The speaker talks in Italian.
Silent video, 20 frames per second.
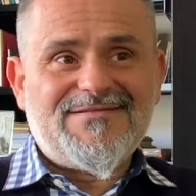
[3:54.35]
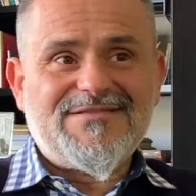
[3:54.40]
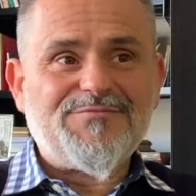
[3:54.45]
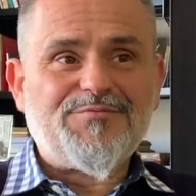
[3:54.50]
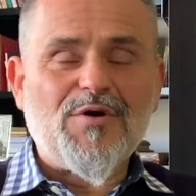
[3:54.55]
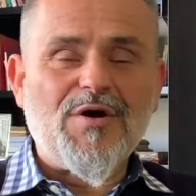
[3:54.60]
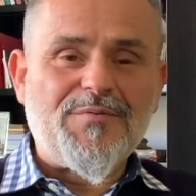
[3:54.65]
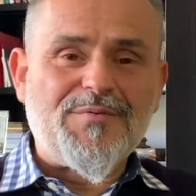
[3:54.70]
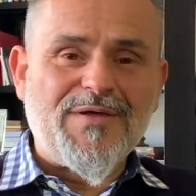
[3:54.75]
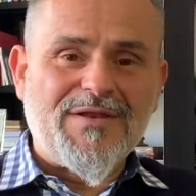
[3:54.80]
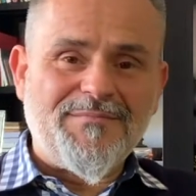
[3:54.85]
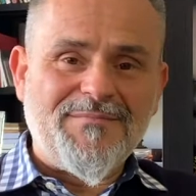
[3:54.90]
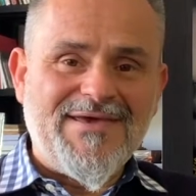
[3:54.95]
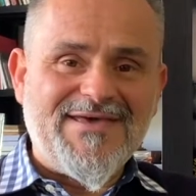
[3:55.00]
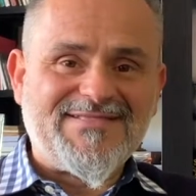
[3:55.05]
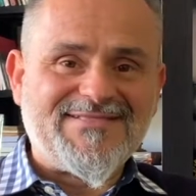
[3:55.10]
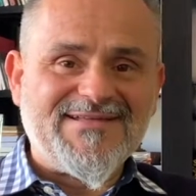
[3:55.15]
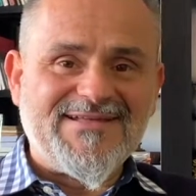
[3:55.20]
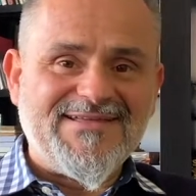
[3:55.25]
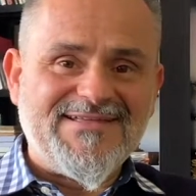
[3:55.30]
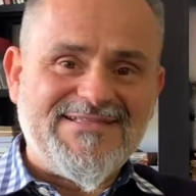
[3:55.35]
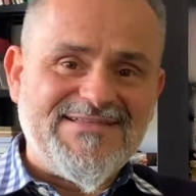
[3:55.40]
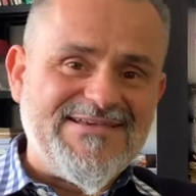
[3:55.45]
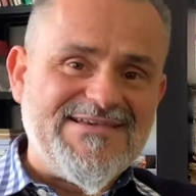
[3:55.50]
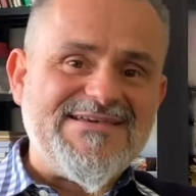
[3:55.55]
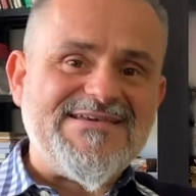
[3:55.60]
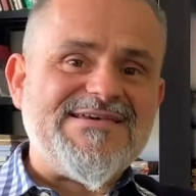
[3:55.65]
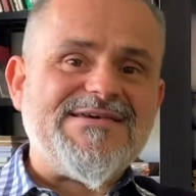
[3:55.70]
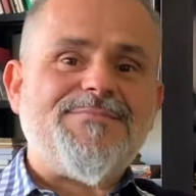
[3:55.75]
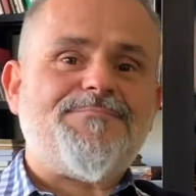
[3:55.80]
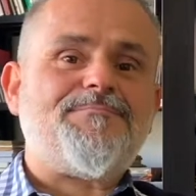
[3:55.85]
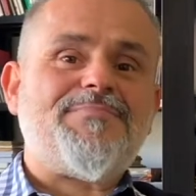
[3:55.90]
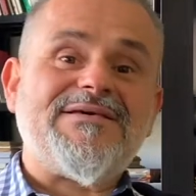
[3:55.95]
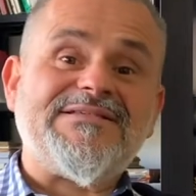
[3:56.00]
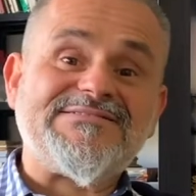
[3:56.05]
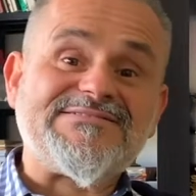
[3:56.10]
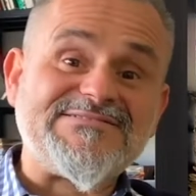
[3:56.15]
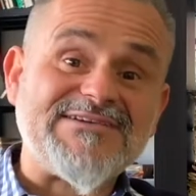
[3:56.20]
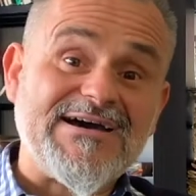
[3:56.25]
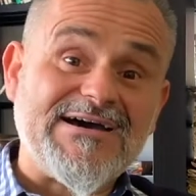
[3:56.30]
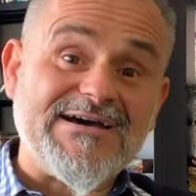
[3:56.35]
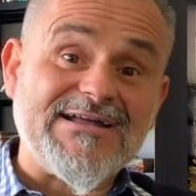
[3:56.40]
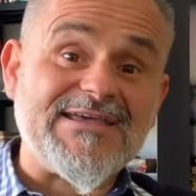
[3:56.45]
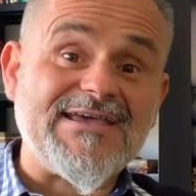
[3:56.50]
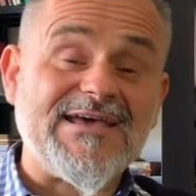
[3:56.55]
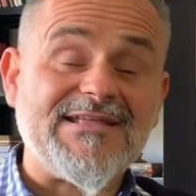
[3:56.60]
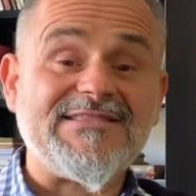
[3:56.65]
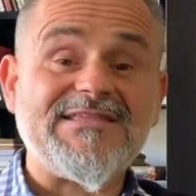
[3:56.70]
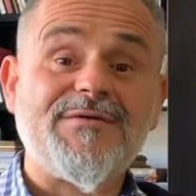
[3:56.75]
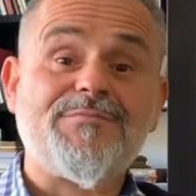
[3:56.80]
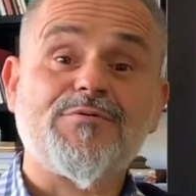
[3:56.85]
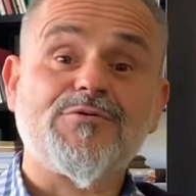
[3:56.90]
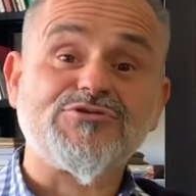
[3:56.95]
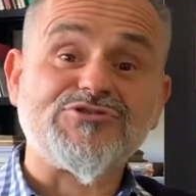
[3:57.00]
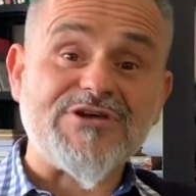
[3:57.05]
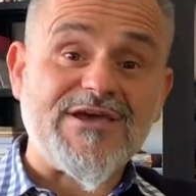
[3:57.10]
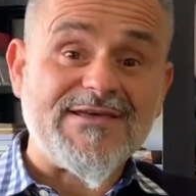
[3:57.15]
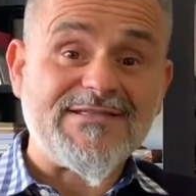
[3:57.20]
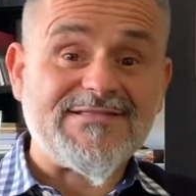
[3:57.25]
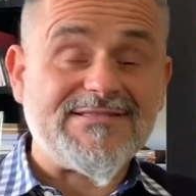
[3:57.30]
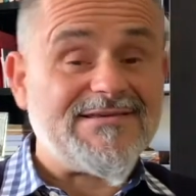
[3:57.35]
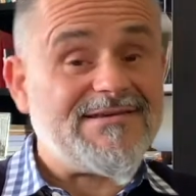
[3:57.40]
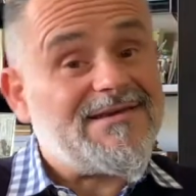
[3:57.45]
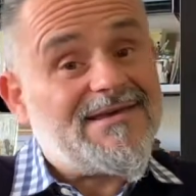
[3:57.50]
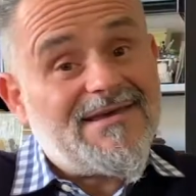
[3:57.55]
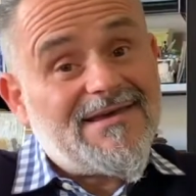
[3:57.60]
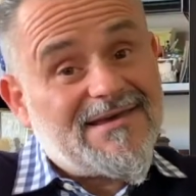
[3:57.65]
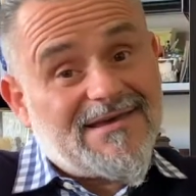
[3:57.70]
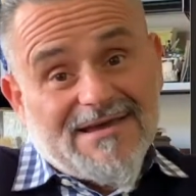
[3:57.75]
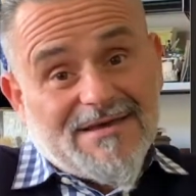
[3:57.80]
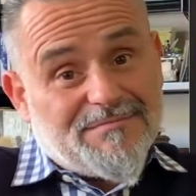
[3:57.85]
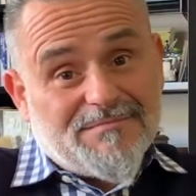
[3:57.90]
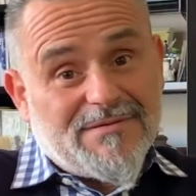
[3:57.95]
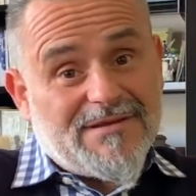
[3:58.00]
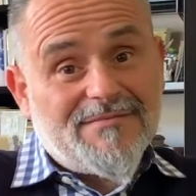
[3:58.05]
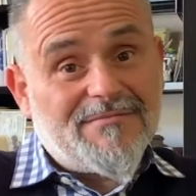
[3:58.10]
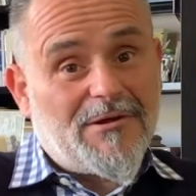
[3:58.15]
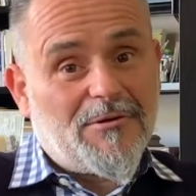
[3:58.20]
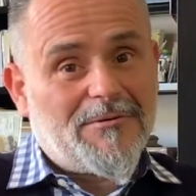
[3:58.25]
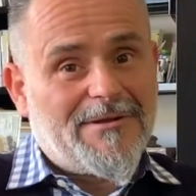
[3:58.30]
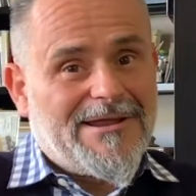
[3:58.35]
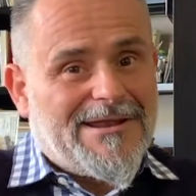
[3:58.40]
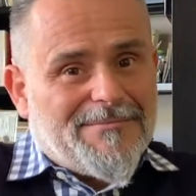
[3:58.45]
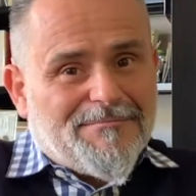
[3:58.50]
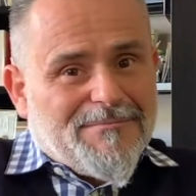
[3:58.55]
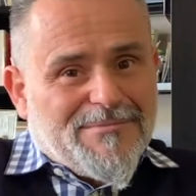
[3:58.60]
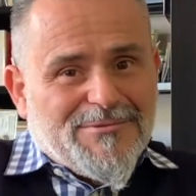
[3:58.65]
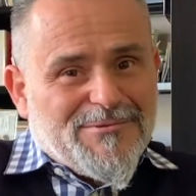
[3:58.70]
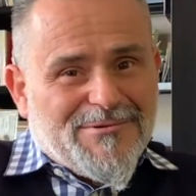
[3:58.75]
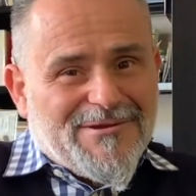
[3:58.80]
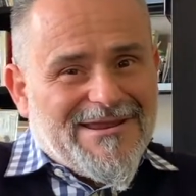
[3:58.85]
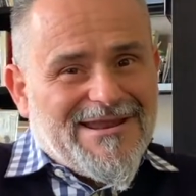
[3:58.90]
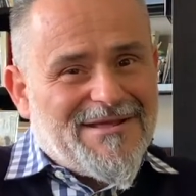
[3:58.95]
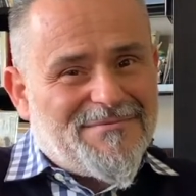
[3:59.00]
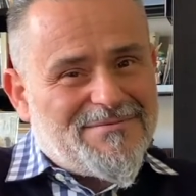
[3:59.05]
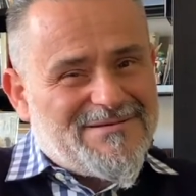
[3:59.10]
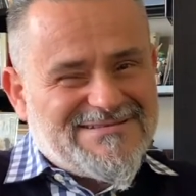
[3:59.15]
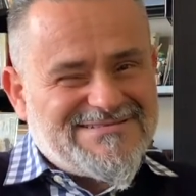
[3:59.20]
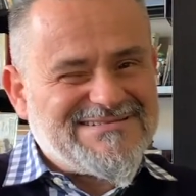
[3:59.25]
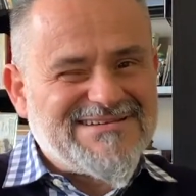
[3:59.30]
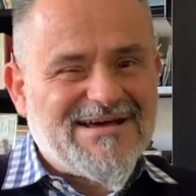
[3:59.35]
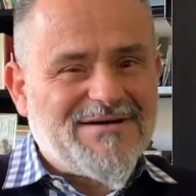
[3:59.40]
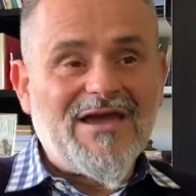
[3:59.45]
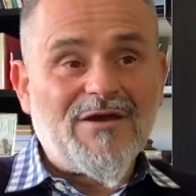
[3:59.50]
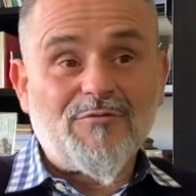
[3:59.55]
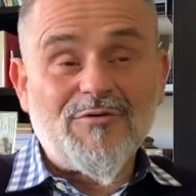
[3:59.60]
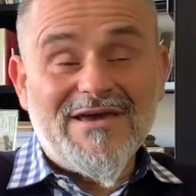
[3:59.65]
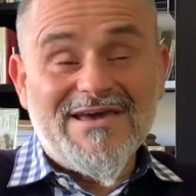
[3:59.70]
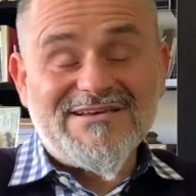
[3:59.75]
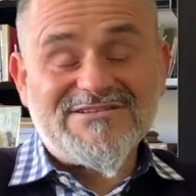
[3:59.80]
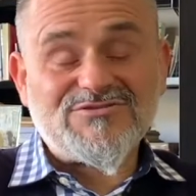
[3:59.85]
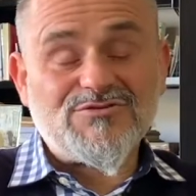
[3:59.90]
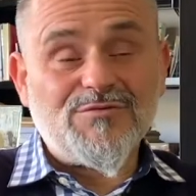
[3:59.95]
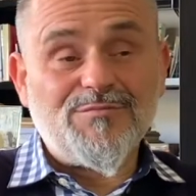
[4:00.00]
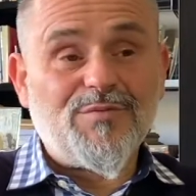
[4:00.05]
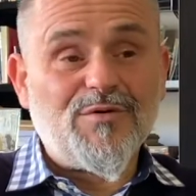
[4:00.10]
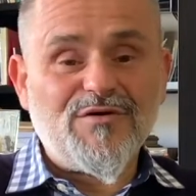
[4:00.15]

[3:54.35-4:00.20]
Ti puoi permettere di pensare a dei progetti che prima non erano era, non era pensabile. Questo è un po'